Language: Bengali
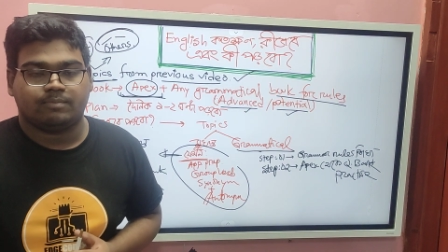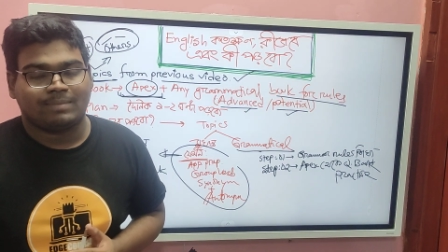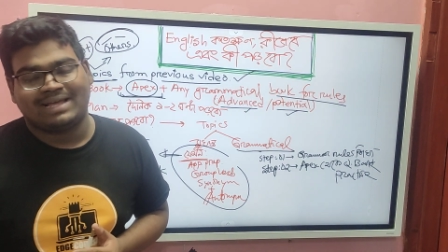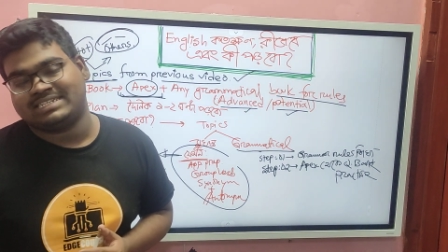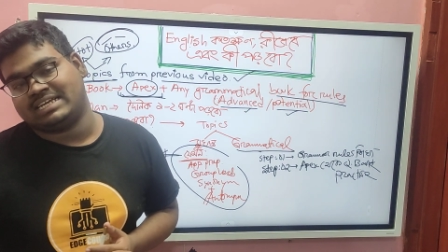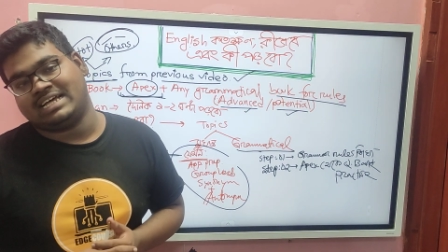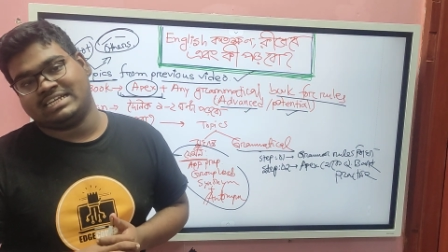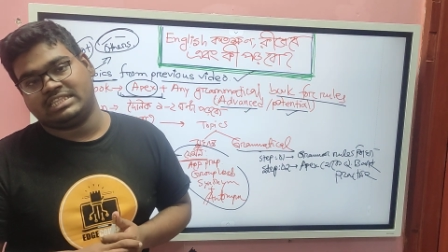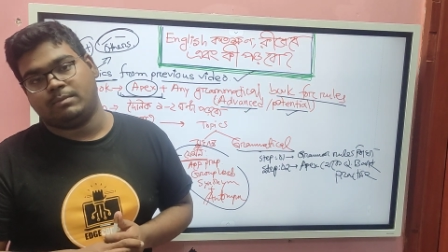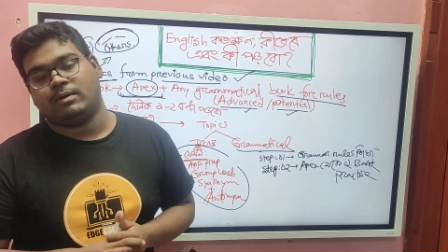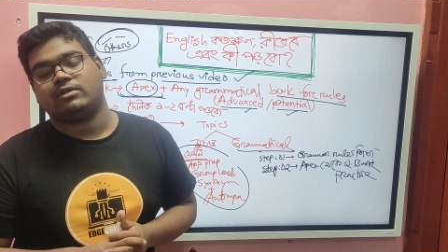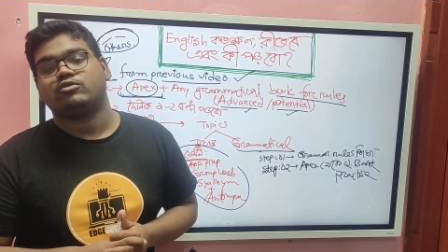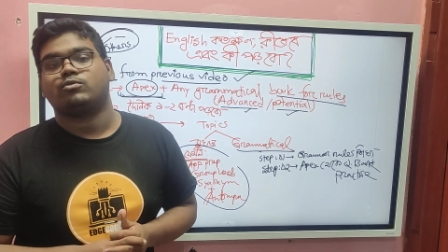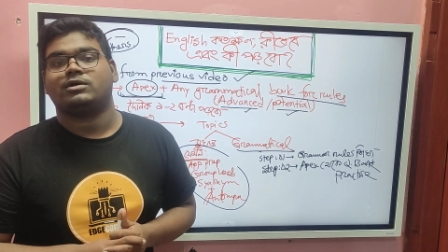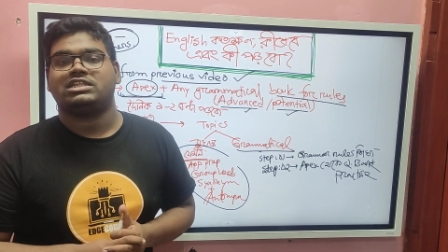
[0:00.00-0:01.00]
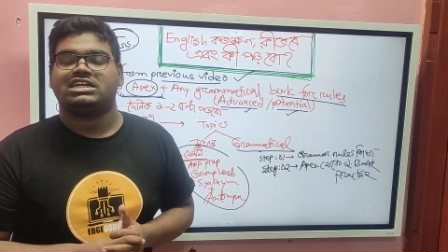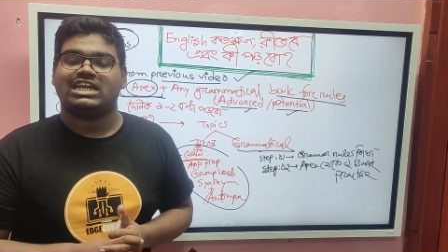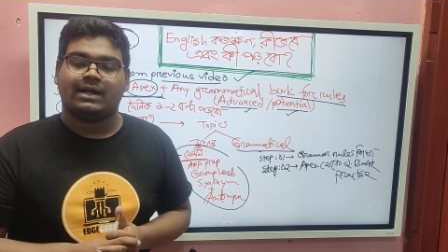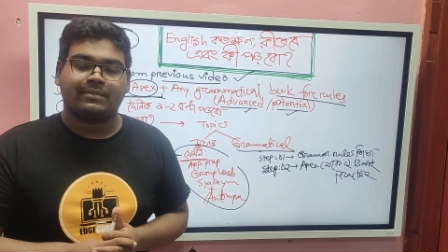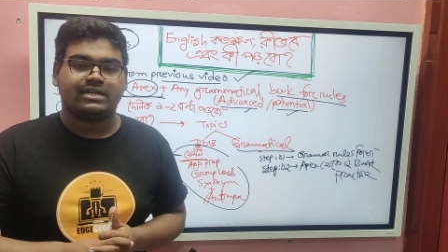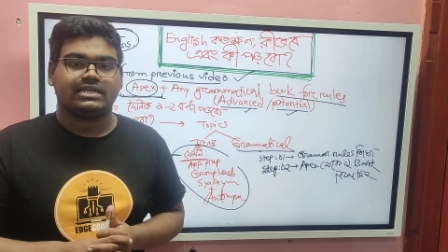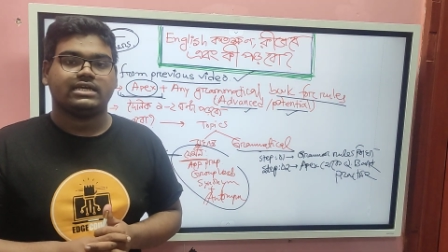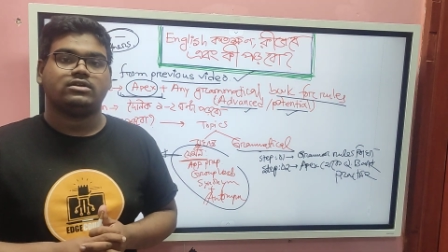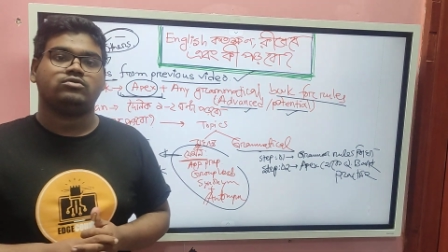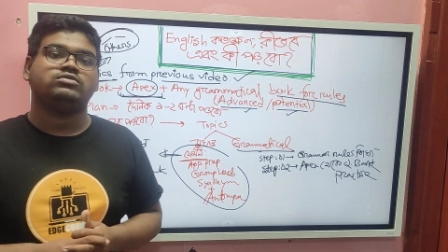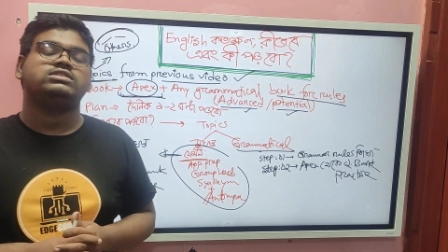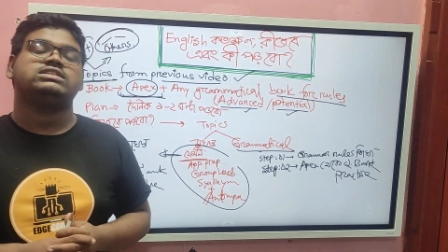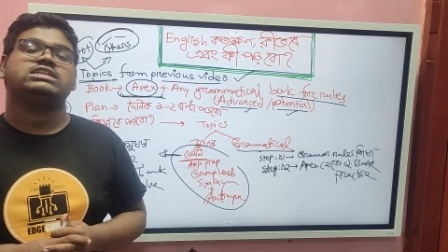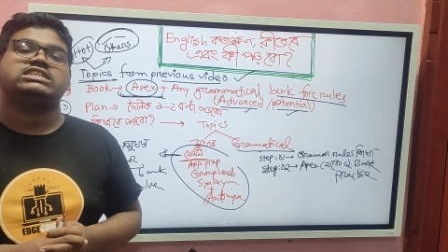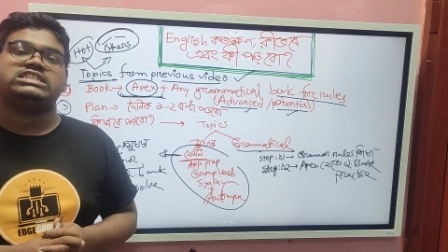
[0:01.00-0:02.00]
পাশে রাখতে পারো তোমাদের গ্রামাটিক্যাল
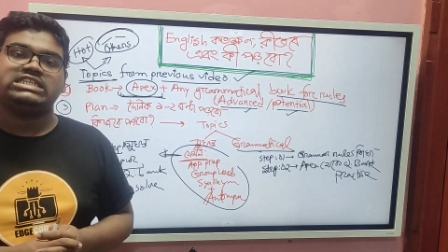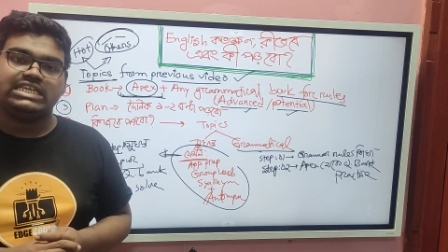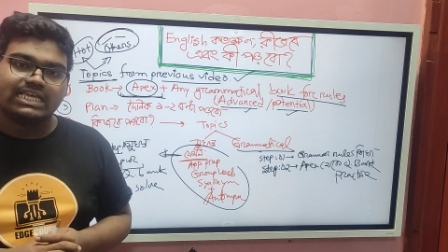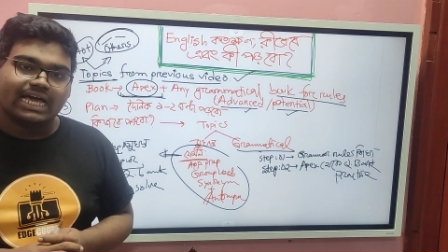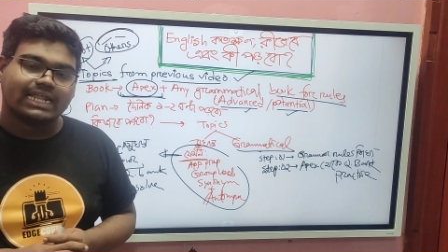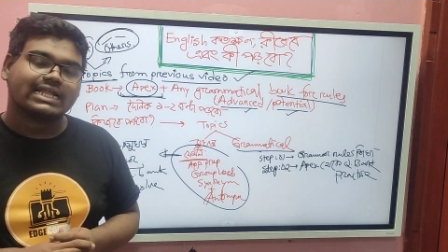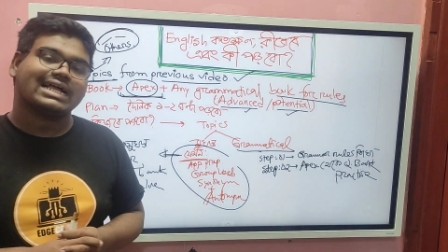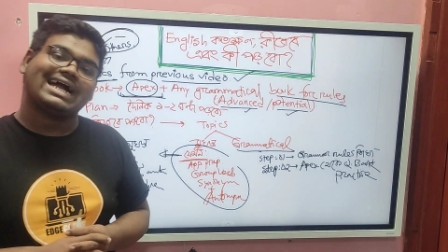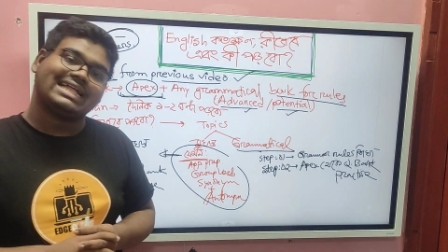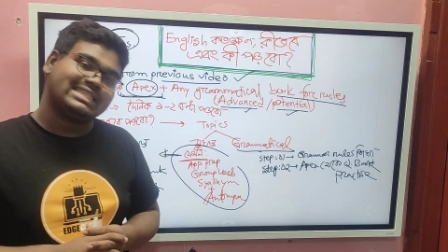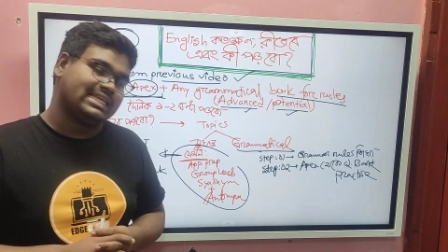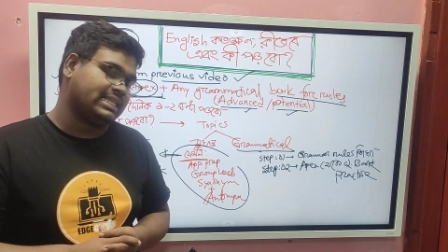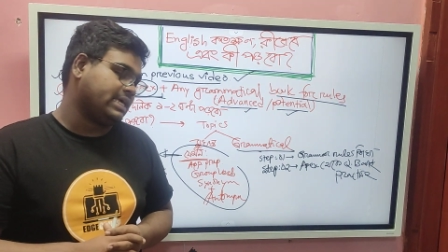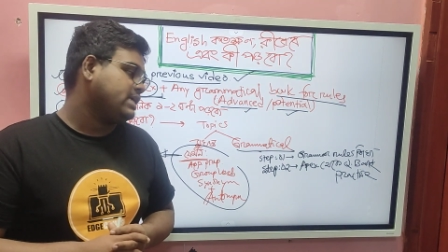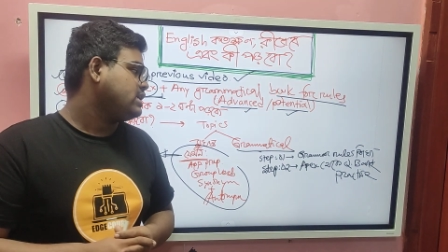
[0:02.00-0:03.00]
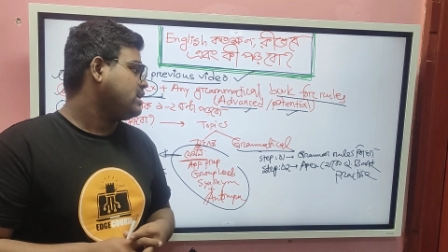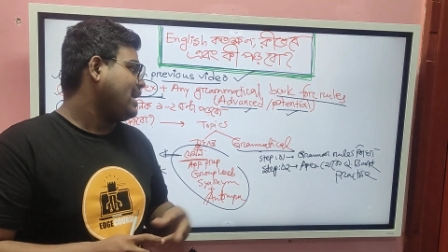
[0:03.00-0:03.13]
রুলস শিখার খাতিরে